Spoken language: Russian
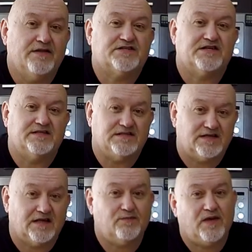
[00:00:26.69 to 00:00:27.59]

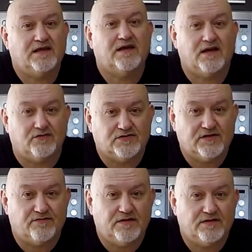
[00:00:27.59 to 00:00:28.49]
60-65
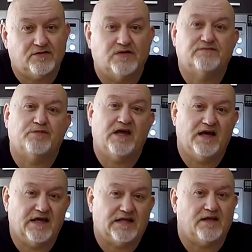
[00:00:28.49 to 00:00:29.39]
градусов. То есть при
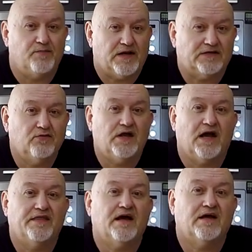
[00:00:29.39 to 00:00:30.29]
этой температуре
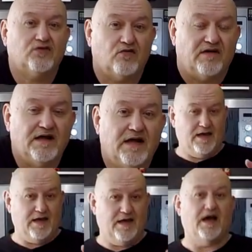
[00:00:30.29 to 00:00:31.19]
она готова.
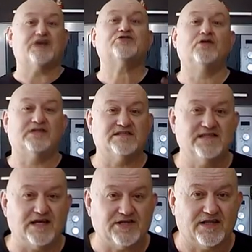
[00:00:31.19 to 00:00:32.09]
А что это
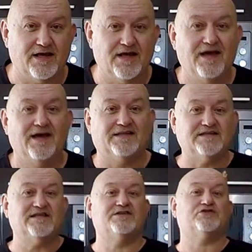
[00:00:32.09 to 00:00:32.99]
значит?
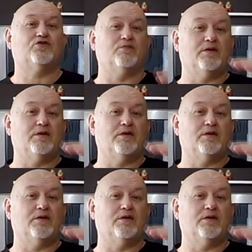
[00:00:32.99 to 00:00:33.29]
Это значит, что